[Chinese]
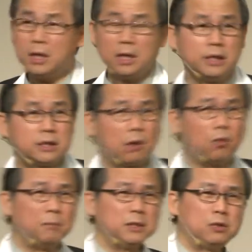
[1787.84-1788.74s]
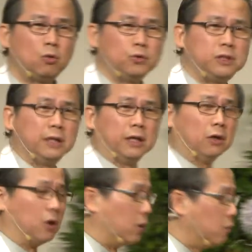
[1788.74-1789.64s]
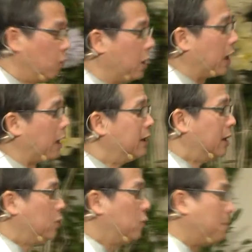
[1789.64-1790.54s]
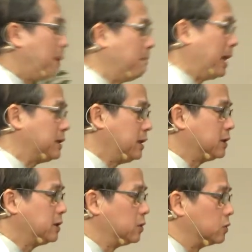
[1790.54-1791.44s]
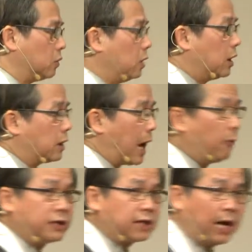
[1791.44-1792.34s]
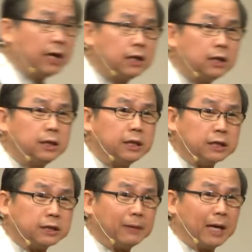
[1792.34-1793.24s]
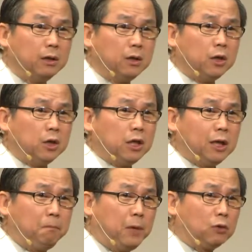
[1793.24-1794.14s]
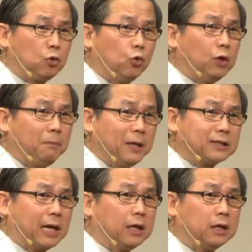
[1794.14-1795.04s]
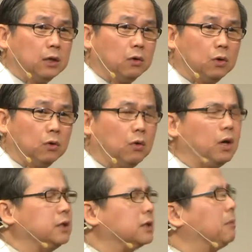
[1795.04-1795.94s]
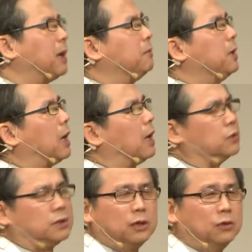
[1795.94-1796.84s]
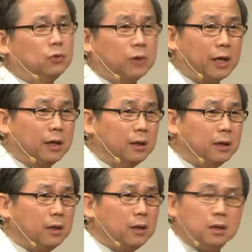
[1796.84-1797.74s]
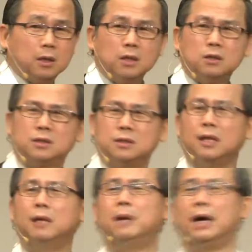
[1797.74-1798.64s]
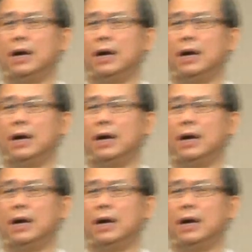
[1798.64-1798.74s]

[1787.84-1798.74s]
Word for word: 你知道我们福建人哦，哇！如果爸爸去世的时候，他会唱歌的，你知道吗？一边哭一边唱歌，哇！你在旁边好辛苦，死了嘛？